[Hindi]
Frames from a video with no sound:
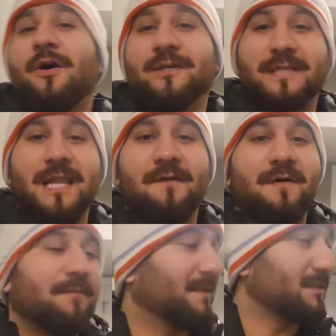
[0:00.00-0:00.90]
और इसके
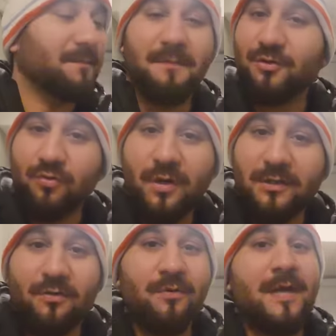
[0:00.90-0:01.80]
अलावा बस अभी मैं शुरू
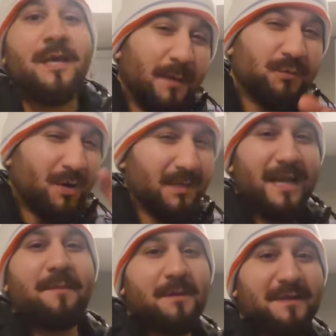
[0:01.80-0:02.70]
करता हूँ क्योंकि अब थोड़ा
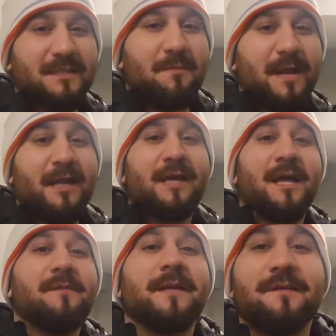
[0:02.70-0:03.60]
टाइम मेरे पास कम रह गया
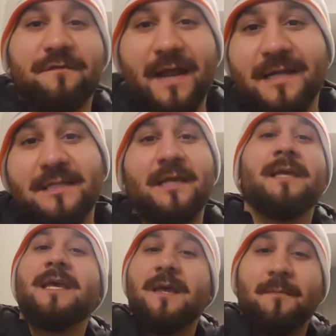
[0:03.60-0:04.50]
कल मेरी फ़्लाइट्स
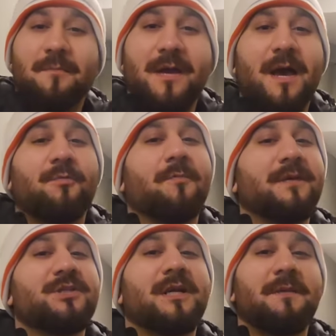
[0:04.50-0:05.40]
हैं मैं आपको
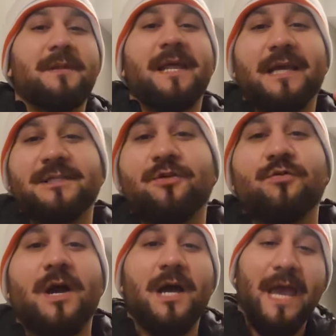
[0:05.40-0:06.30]
अपनी जर्नी में लेके
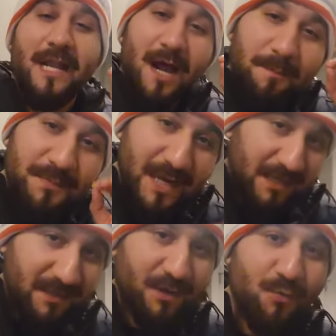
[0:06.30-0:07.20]
चलूंगा एंड
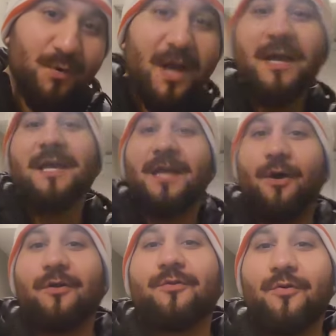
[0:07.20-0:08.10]
अपडेटेड रखूंगा
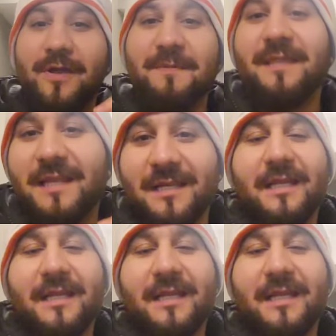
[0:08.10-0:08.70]
और कोई भी दिन